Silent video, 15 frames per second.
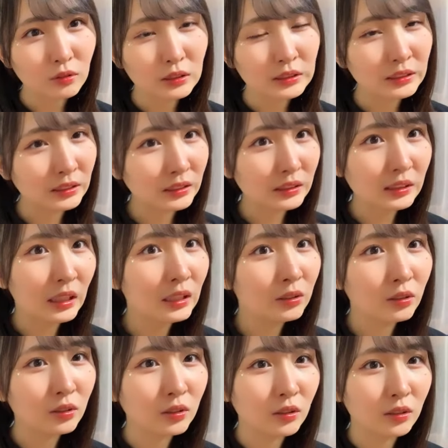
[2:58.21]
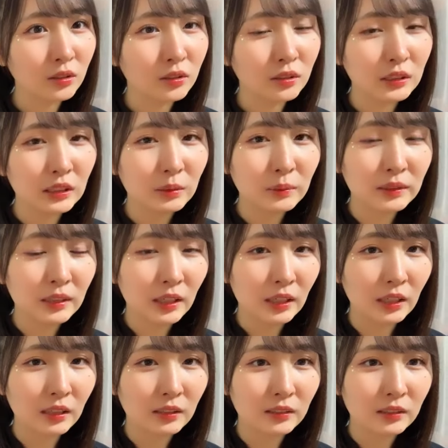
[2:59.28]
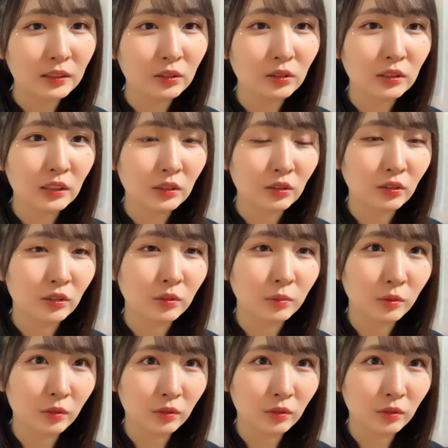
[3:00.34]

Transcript: え絶対撮る次見たら千代さんのズボ